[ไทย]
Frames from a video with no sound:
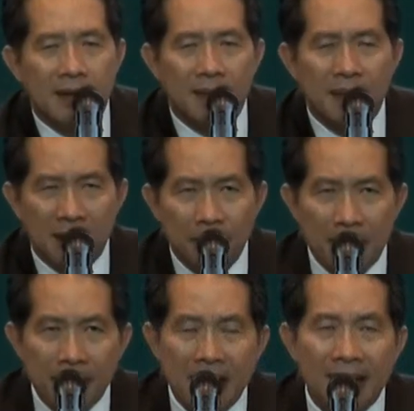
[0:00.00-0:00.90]
เห็นมันต้อง
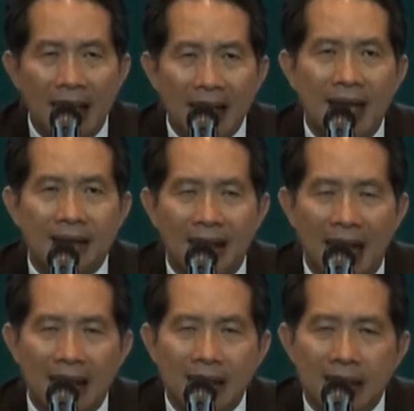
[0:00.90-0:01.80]
ประเมินสถานการณ์ต
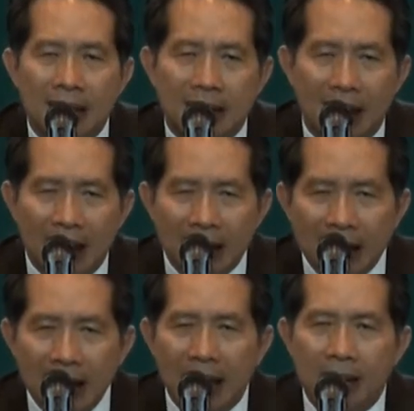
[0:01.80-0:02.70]
ลาด แต่ครั้
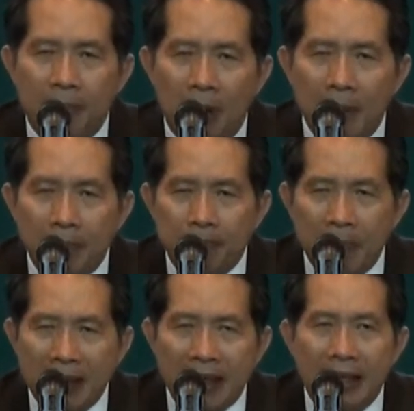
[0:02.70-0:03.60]
นี้เนี่ยพอไป
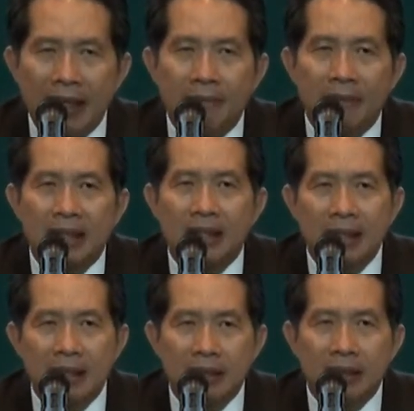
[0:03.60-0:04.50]
เป็นอย่างนี้เนี่ยมันจะ
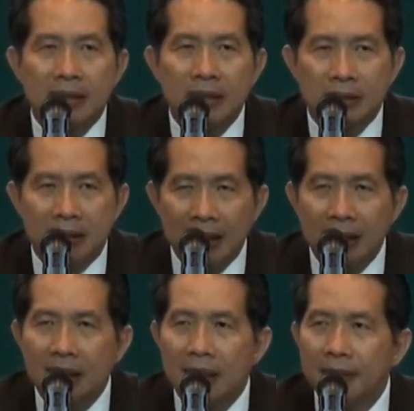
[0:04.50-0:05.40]
เจอคือท่าน
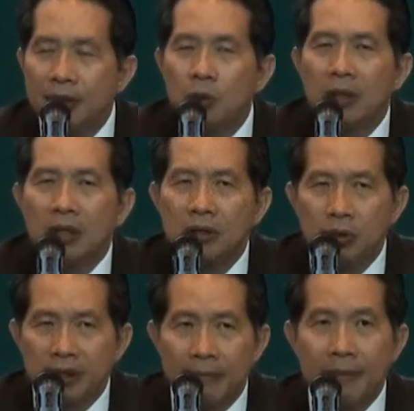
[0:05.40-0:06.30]
ที่เข้าไปช่วยก็
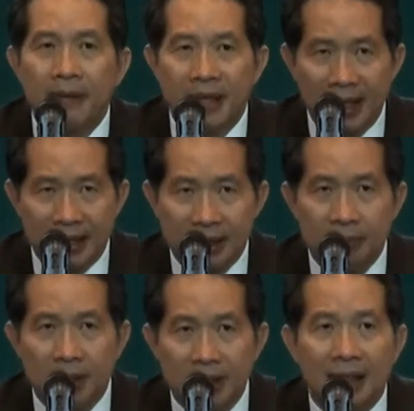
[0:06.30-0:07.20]
ส่วนใหญ่เป็นบ
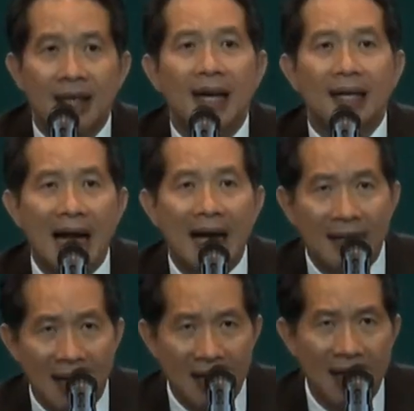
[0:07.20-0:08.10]
ริษัทขนาดกลาง
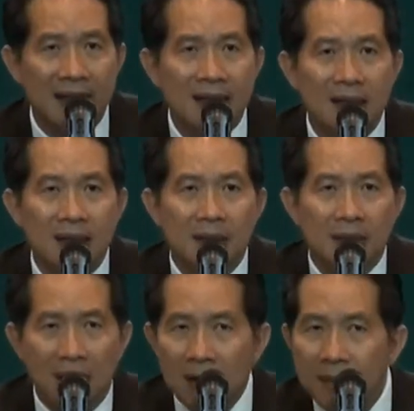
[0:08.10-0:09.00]
ขนาดเล็ก
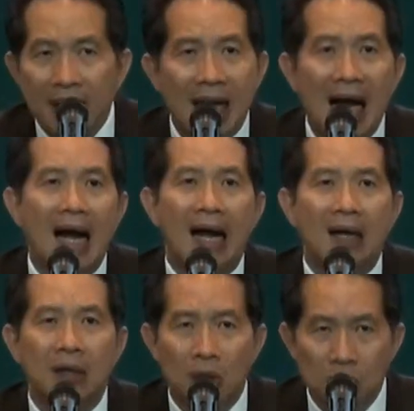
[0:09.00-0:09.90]
เขาก็ไม่กล้า
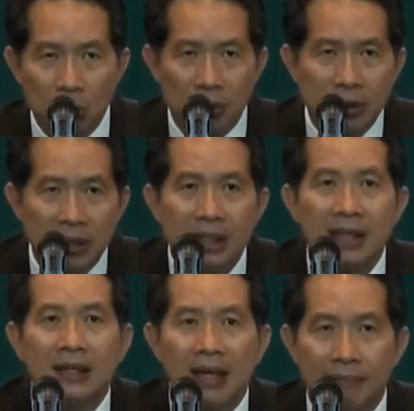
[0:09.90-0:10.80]
ลงทุนที่
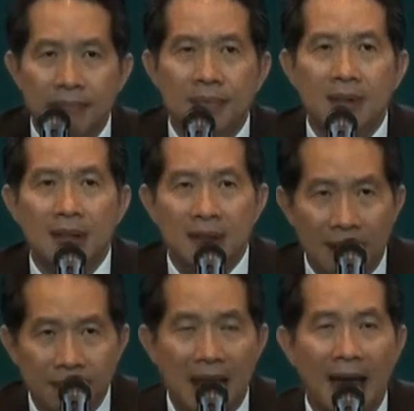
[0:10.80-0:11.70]
จะ
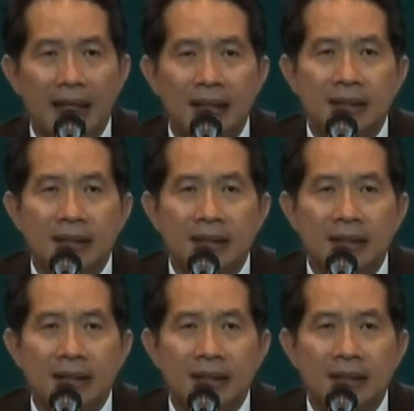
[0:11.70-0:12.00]
ทำทำใหญ่